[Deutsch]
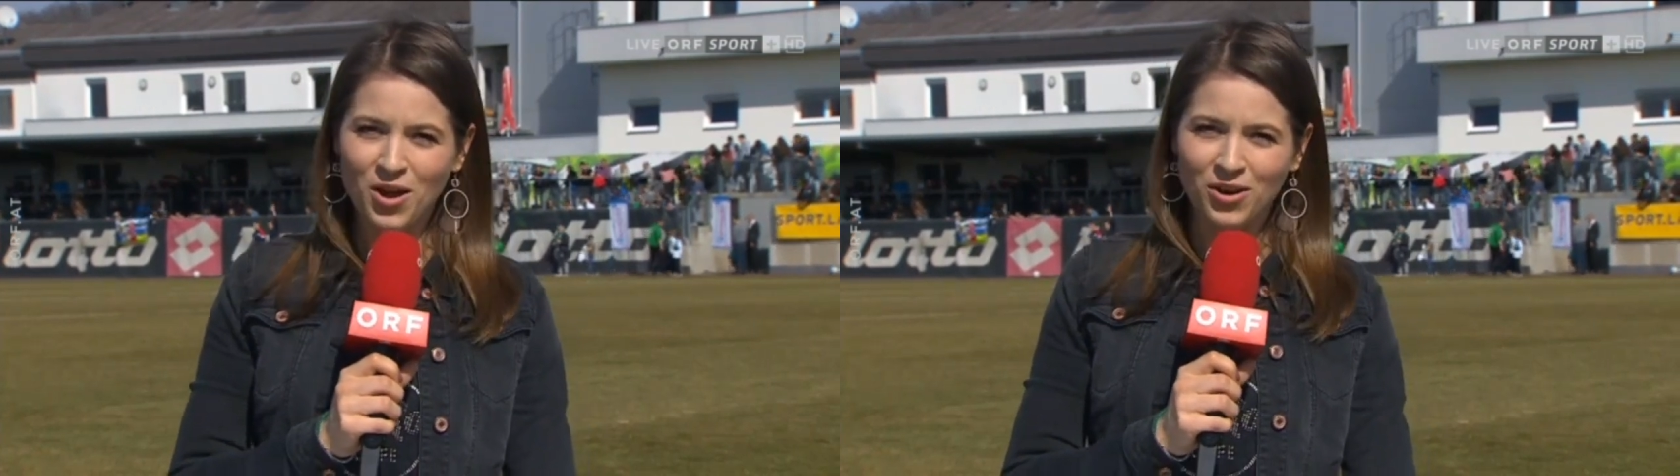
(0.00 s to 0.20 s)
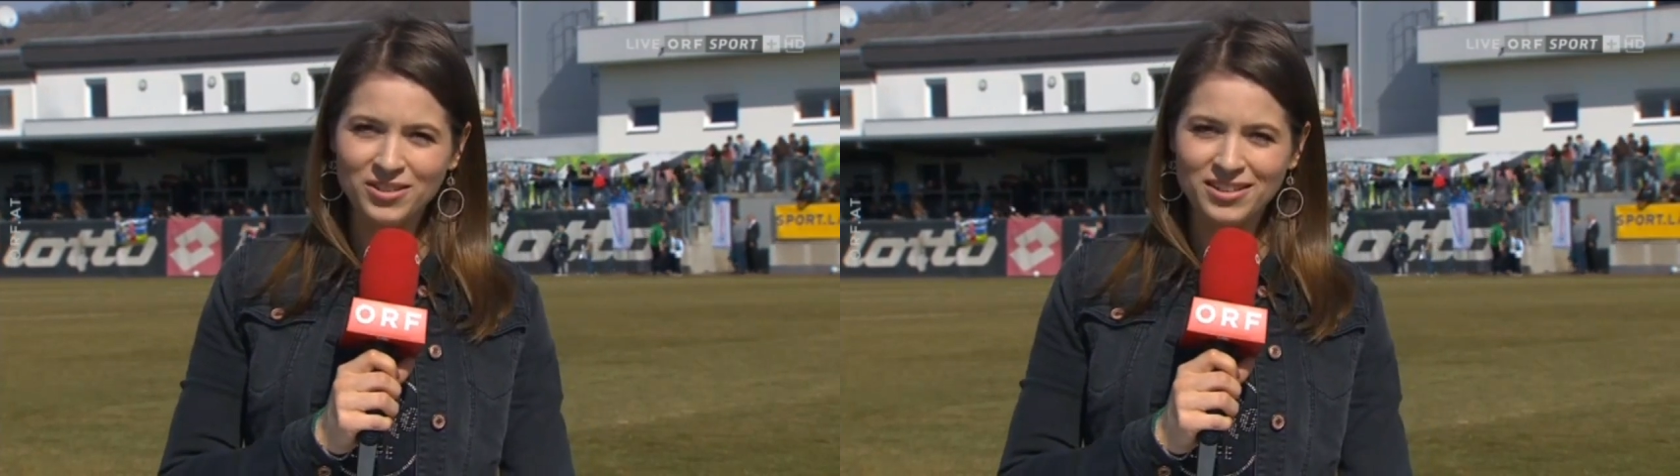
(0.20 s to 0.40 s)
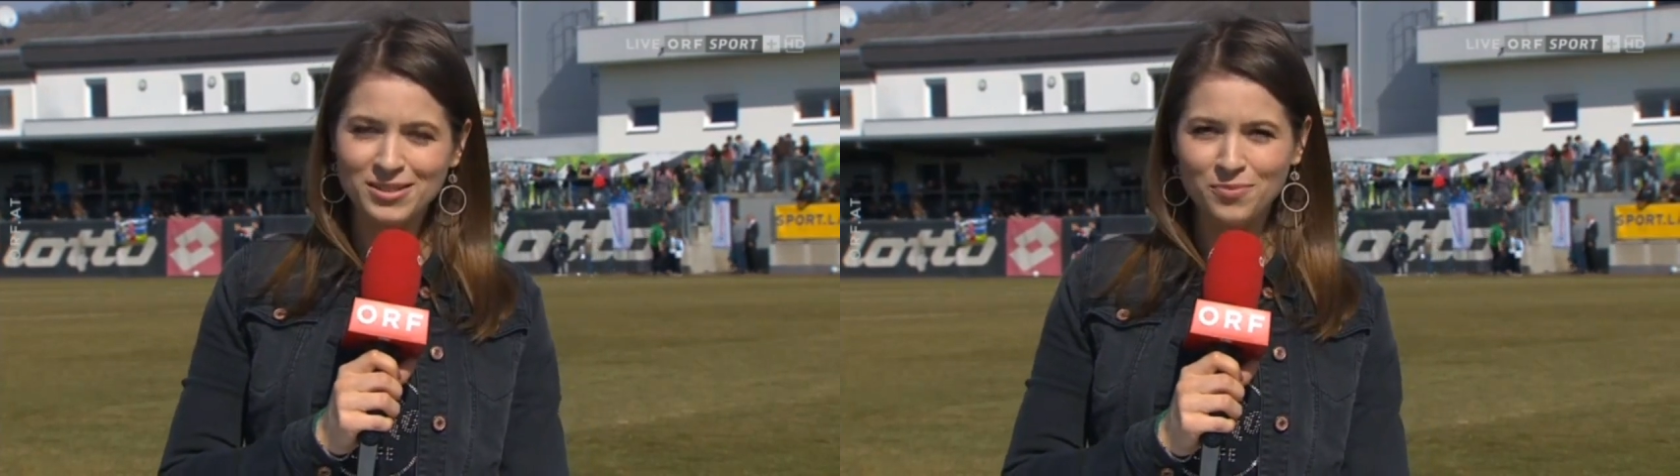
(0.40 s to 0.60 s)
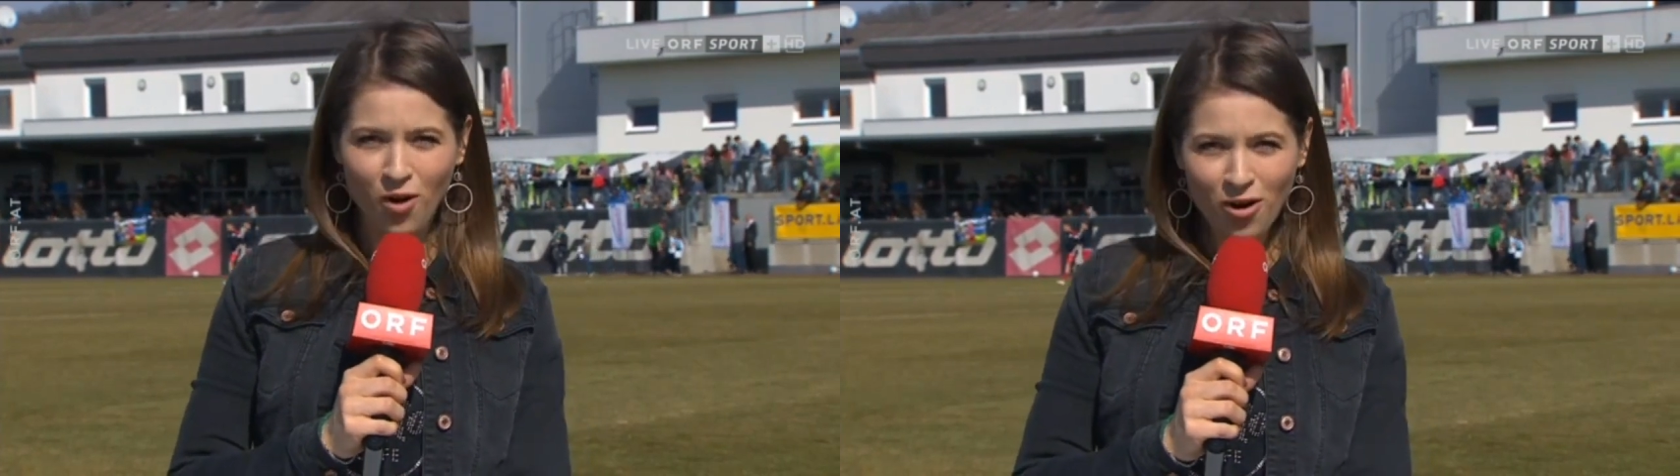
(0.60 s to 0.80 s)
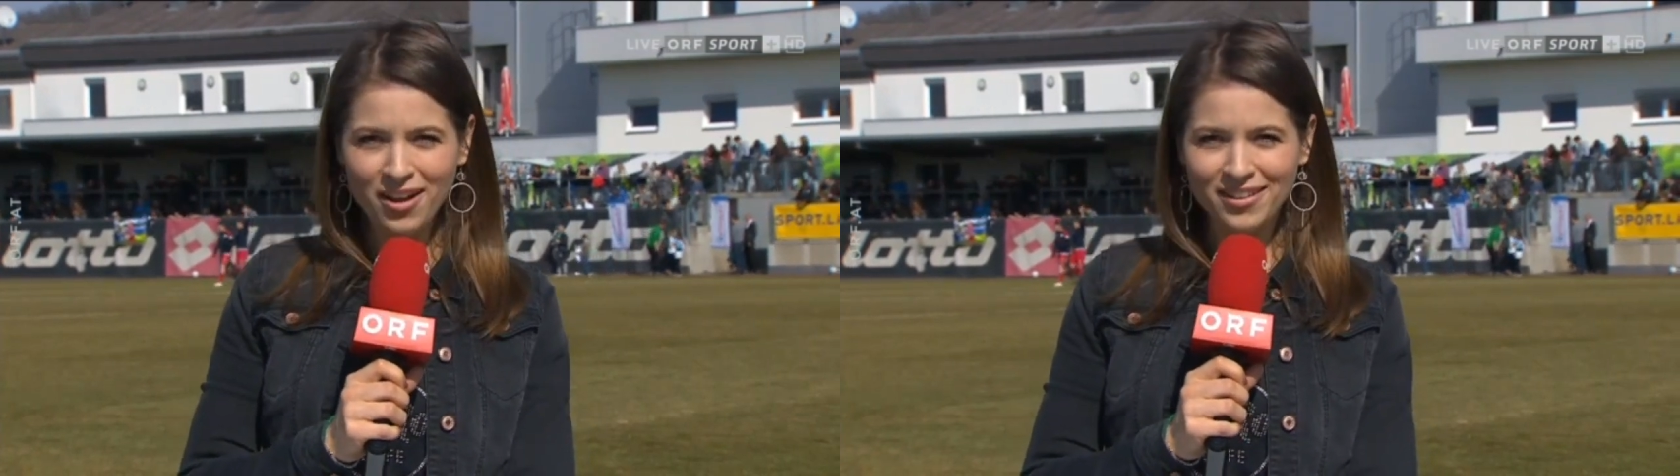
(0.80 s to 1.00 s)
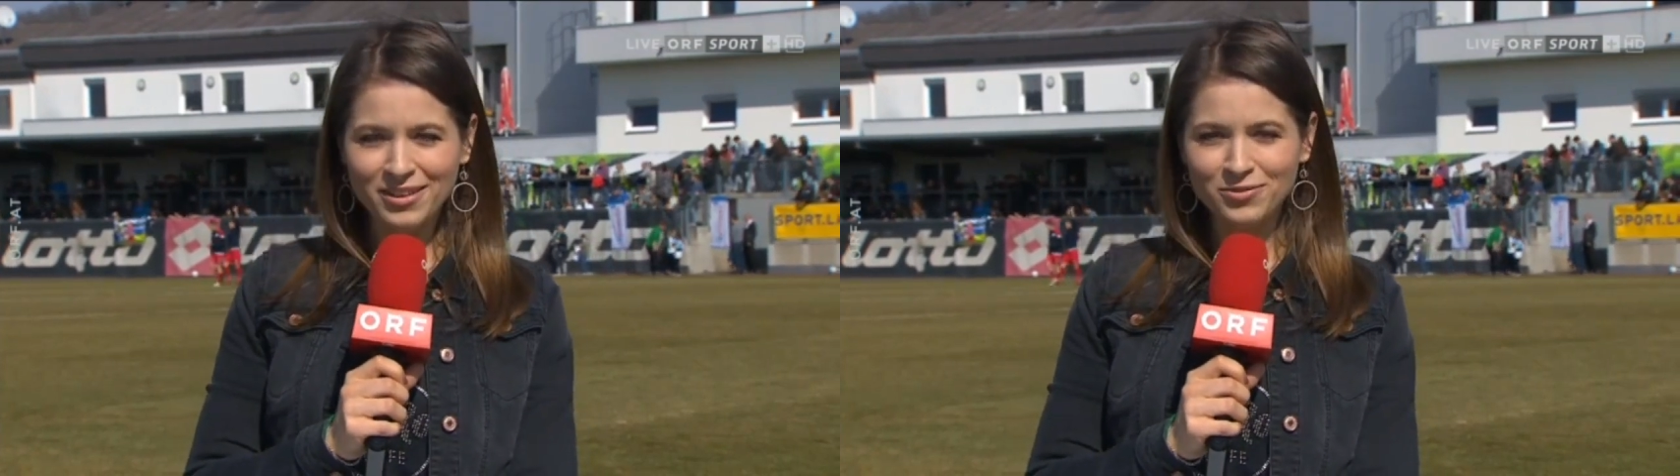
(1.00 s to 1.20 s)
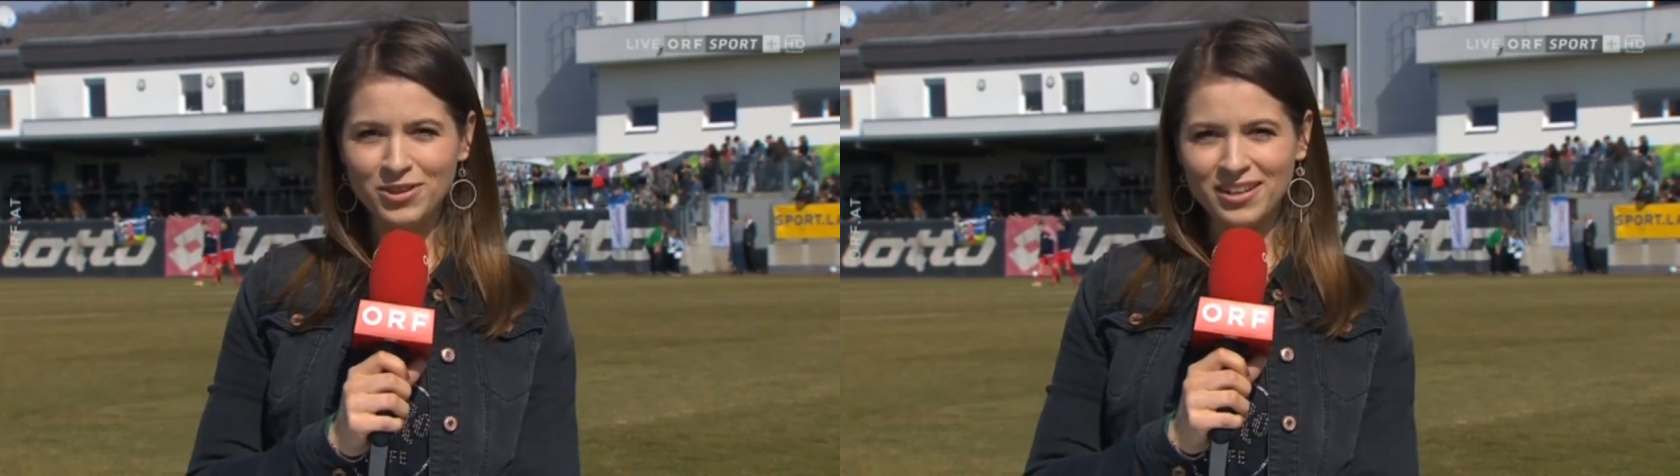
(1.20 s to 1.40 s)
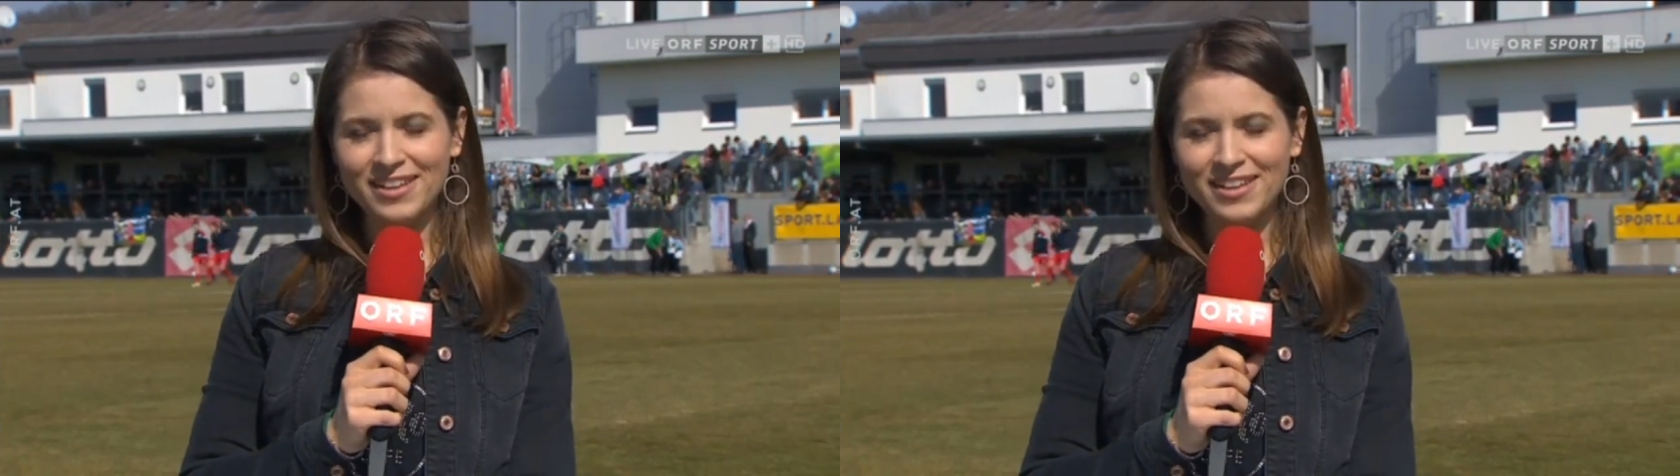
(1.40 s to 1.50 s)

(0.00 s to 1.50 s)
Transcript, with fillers: Und an diesem Wochenende wurde